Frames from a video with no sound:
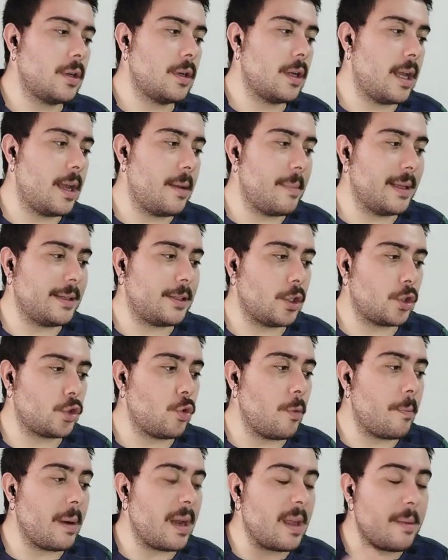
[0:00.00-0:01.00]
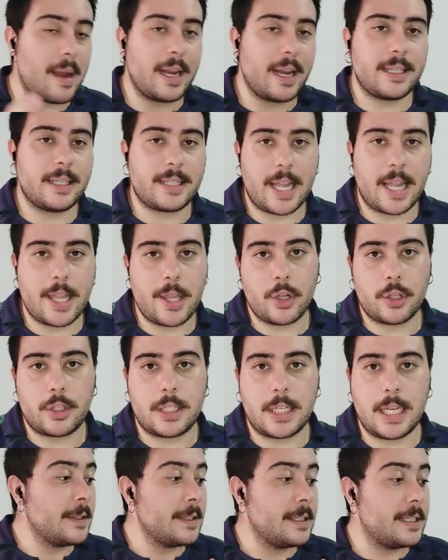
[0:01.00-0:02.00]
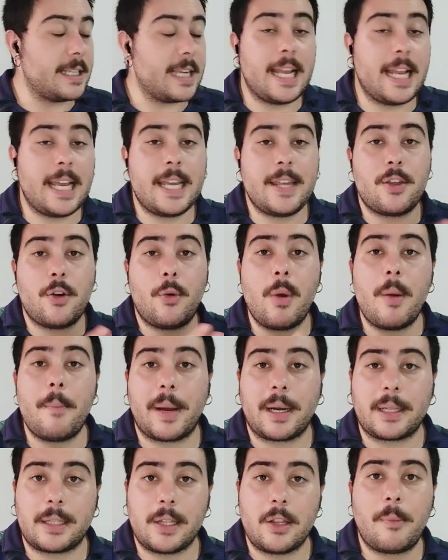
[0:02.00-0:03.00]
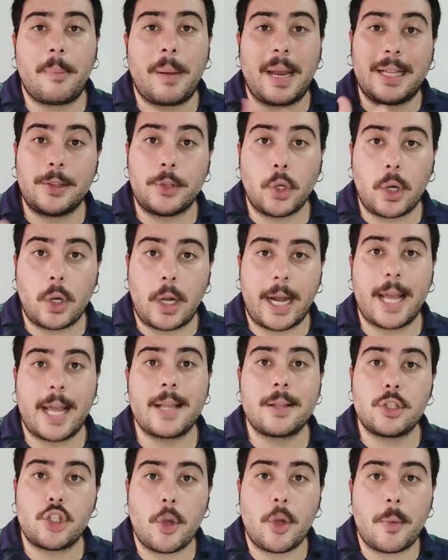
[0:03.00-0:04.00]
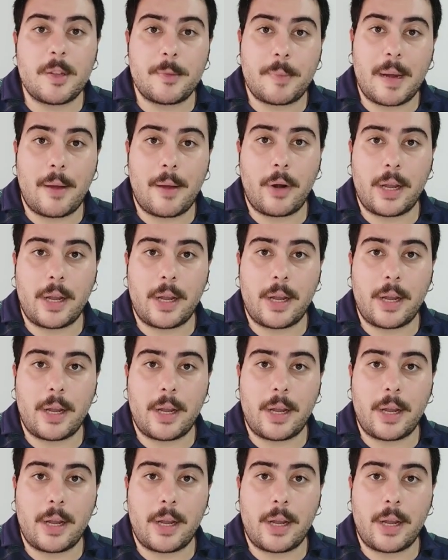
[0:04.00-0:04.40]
eh, metió su primer ensayo Chile. Chile hizo buen partido, plantó cara. Yo me esperaba una